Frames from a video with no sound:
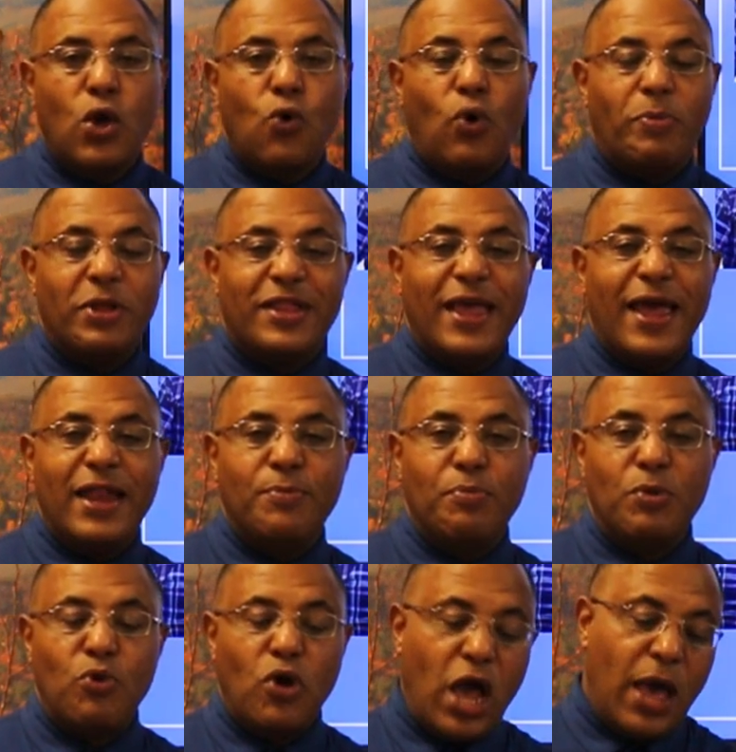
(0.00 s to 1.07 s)
وبالتالي
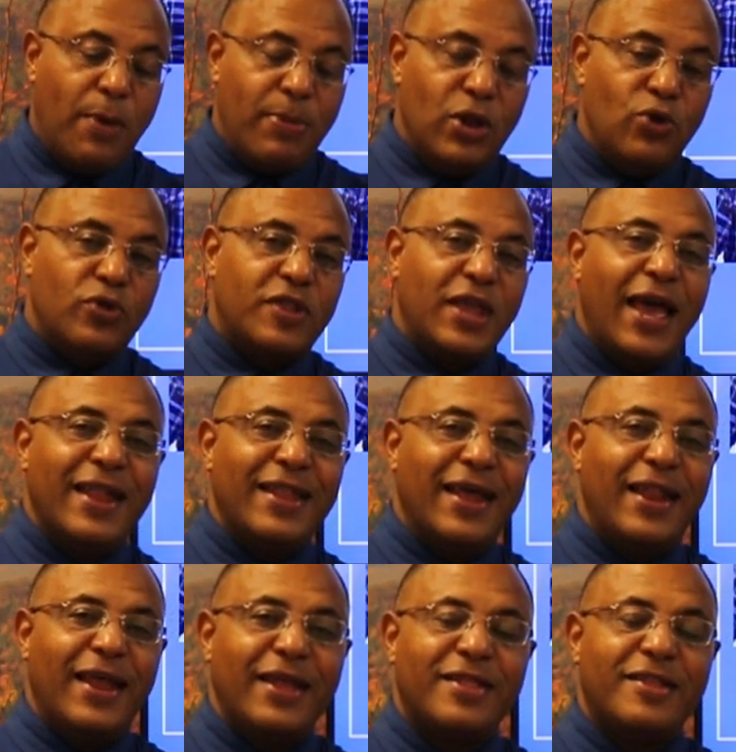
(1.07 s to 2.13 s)
بالمقابل يساعد
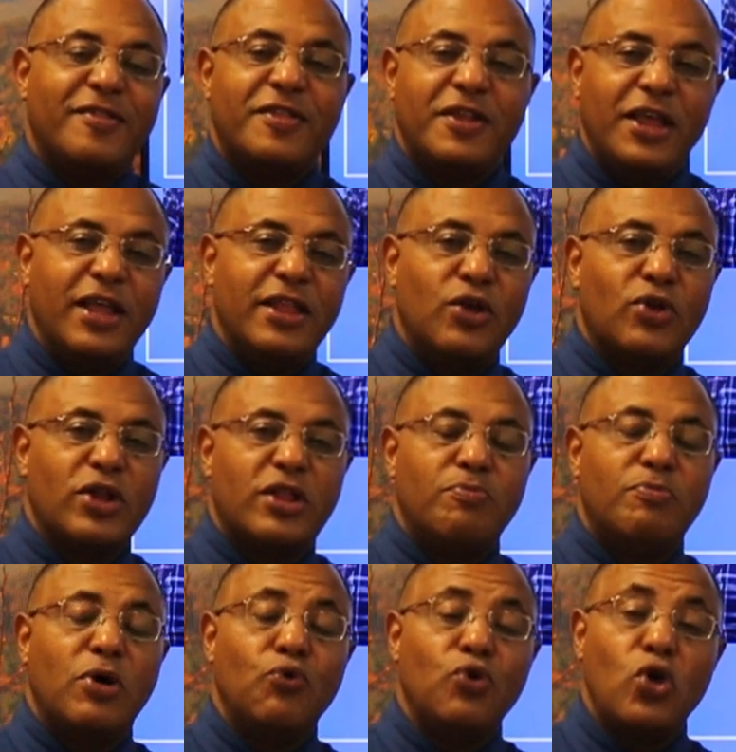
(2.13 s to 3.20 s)
على تسريع الدوره
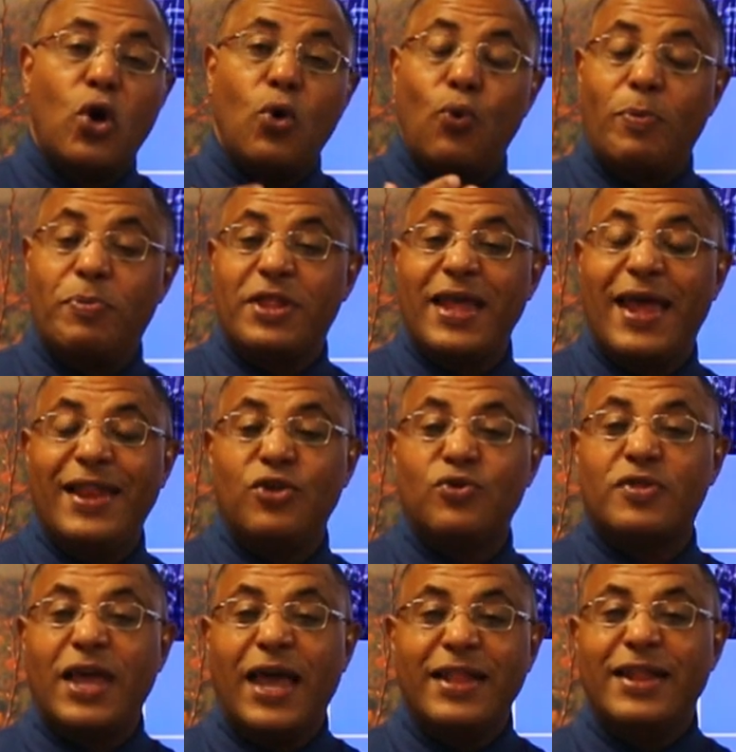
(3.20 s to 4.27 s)
الدمويه وبالتالي
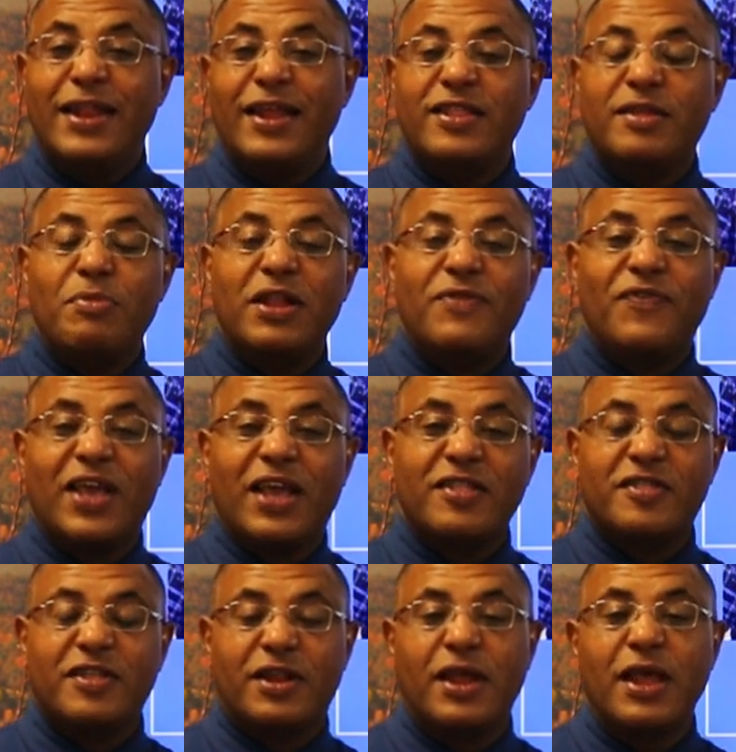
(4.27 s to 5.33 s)
يساعد الانزيمات في
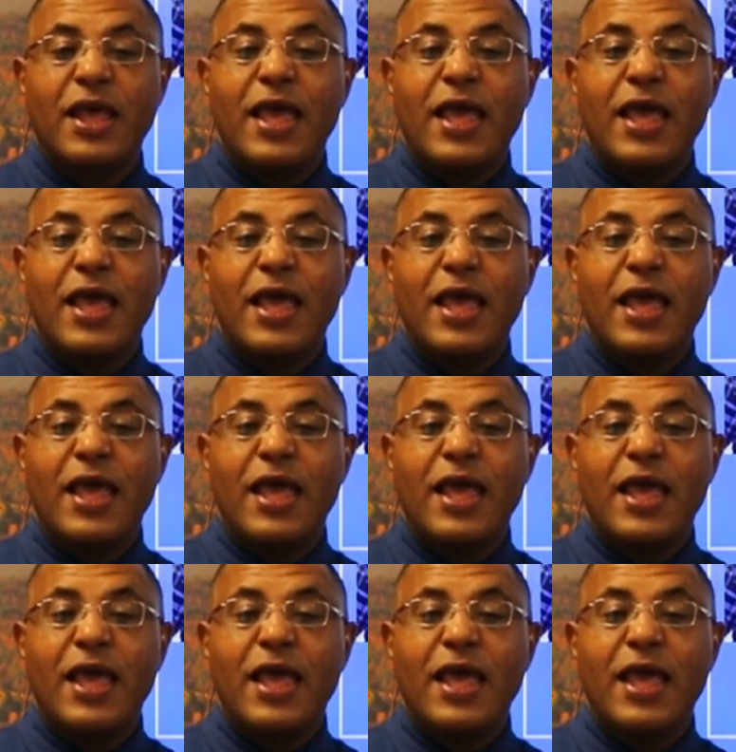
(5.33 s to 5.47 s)
كسر